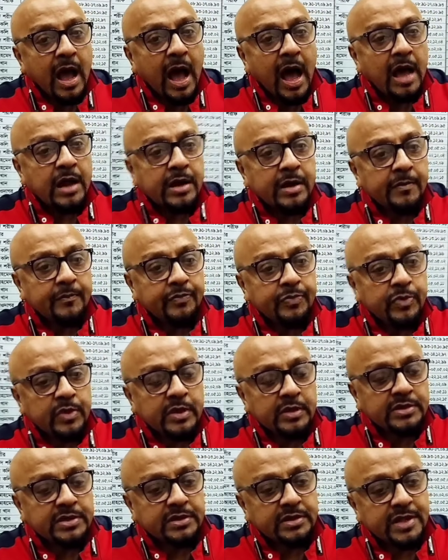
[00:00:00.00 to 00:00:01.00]
আর
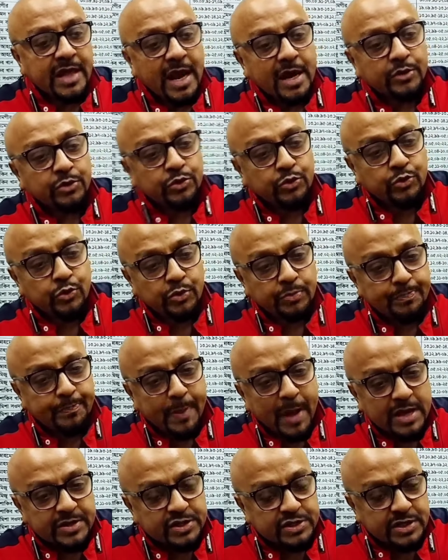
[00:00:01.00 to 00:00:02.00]
তার দু
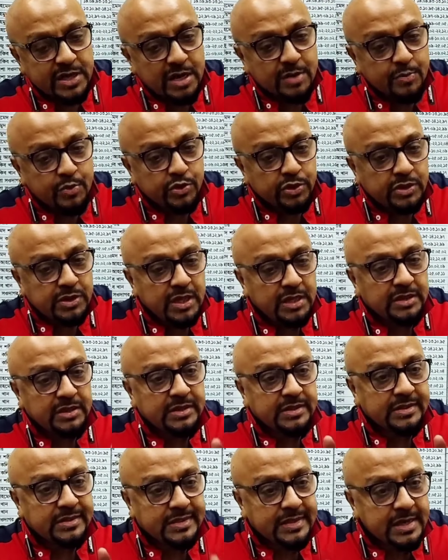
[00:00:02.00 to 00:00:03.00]
পাঁচটার মধ্যে
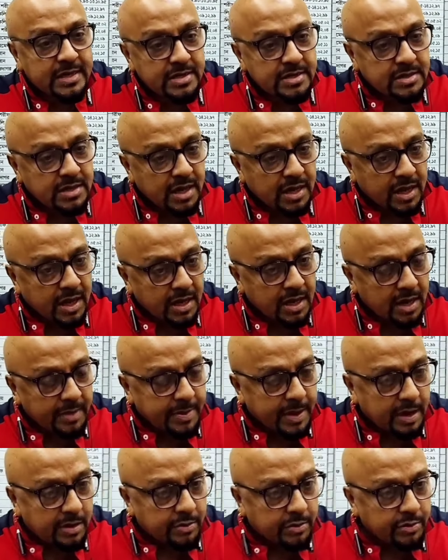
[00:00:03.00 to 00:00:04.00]
তিনটা খেলায়
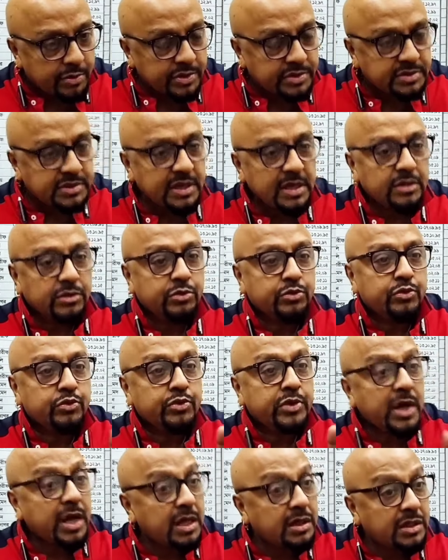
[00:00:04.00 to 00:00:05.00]
ভালো করেছে
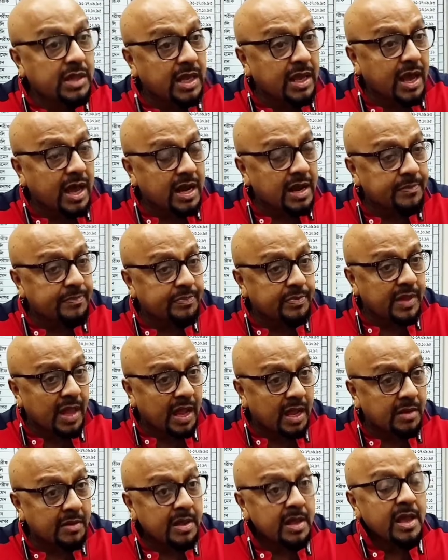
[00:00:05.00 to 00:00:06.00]
দুটাইতে খারাপ তা
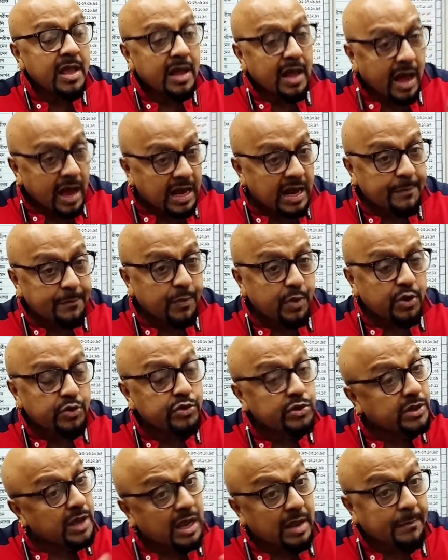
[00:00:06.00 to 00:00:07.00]
খারাপ করেছে
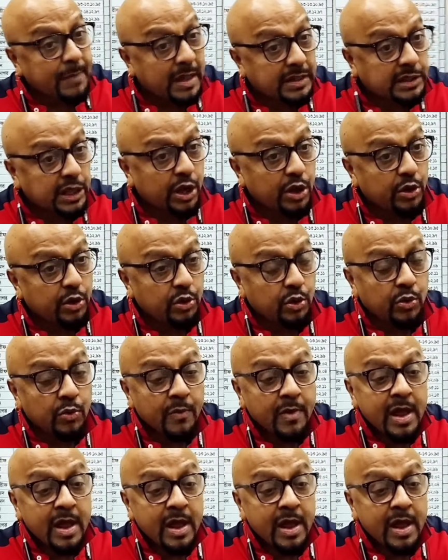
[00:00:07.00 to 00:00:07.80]
তাকে বাদ দেওয়া হলো